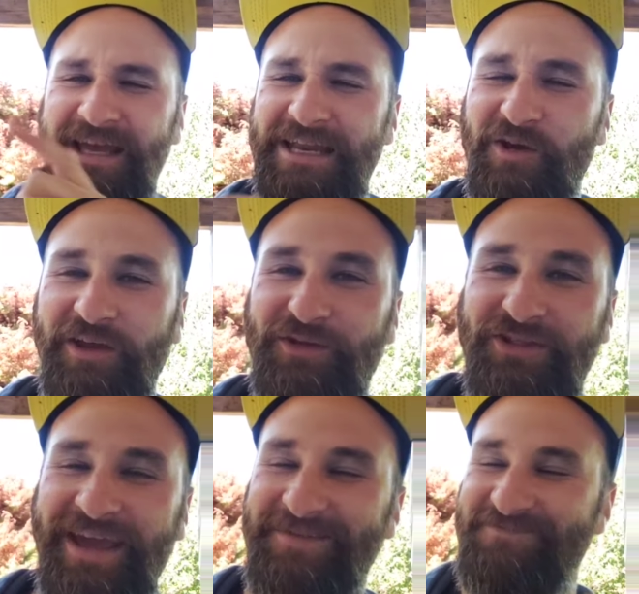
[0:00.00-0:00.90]
Y lo que no
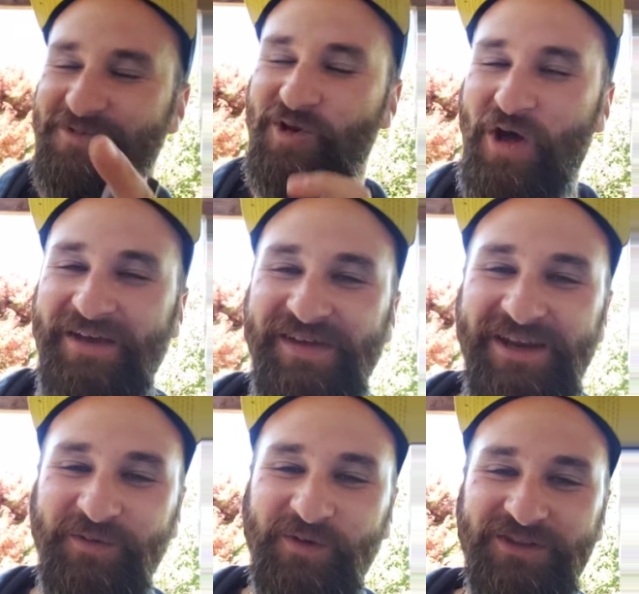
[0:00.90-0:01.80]
sé, lo
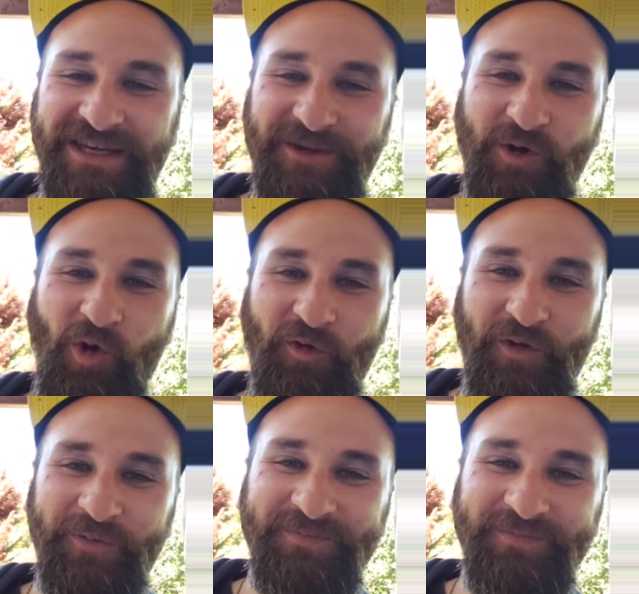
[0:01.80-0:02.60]
adivino, pues chiquillos, obvio.